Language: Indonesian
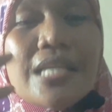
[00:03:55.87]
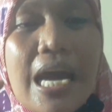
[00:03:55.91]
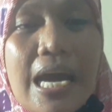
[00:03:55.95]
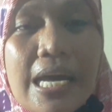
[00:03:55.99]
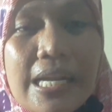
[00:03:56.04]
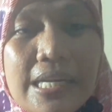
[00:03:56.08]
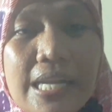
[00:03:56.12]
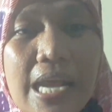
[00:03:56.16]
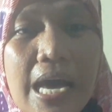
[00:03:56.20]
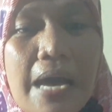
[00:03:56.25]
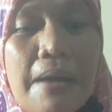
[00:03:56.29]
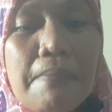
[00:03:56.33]

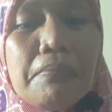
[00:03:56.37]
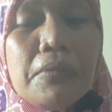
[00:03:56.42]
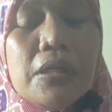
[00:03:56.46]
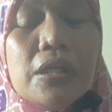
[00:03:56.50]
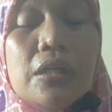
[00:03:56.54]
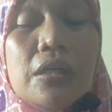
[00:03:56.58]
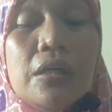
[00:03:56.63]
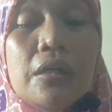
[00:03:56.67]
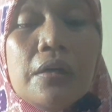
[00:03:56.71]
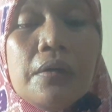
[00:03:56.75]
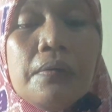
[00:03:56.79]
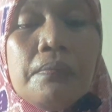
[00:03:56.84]
cara
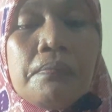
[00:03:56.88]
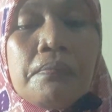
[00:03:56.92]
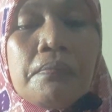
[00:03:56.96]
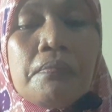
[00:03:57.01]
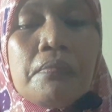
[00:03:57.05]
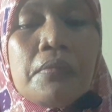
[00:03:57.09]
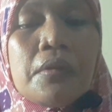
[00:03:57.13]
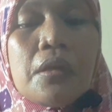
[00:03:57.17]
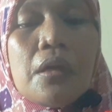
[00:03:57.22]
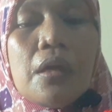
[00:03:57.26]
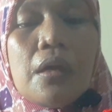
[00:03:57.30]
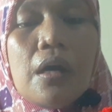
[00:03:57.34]
me,
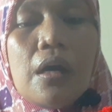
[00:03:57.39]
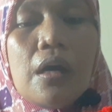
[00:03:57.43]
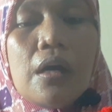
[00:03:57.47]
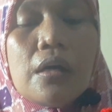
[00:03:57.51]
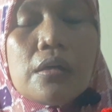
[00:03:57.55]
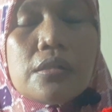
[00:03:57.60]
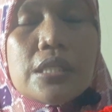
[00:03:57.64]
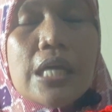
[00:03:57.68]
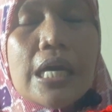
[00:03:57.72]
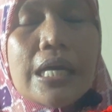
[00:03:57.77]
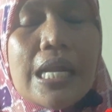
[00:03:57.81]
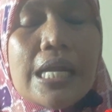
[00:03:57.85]

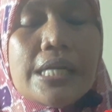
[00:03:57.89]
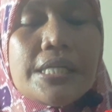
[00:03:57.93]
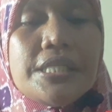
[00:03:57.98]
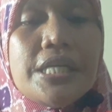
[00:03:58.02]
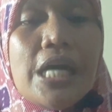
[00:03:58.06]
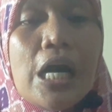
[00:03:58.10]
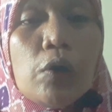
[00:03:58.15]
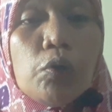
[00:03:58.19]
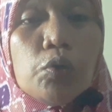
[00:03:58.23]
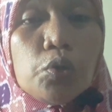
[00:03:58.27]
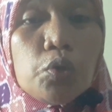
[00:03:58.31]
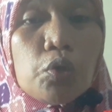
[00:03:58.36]
cara
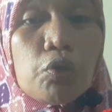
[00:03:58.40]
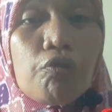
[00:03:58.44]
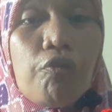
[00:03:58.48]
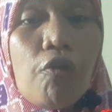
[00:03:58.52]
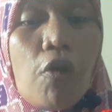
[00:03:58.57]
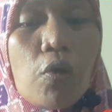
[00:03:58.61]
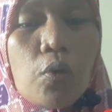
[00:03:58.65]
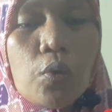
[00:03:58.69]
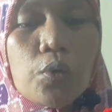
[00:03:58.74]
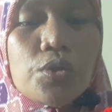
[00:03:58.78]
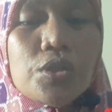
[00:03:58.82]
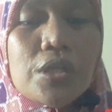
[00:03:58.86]
dia untuk
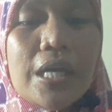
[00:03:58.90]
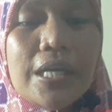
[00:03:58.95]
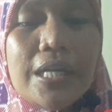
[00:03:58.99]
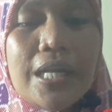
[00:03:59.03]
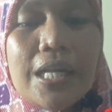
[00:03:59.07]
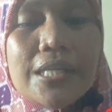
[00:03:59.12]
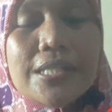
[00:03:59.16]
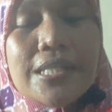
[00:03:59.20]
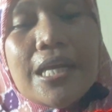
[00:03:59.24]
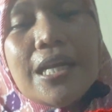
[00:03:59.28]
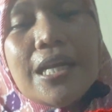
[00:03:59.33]
fokus adalah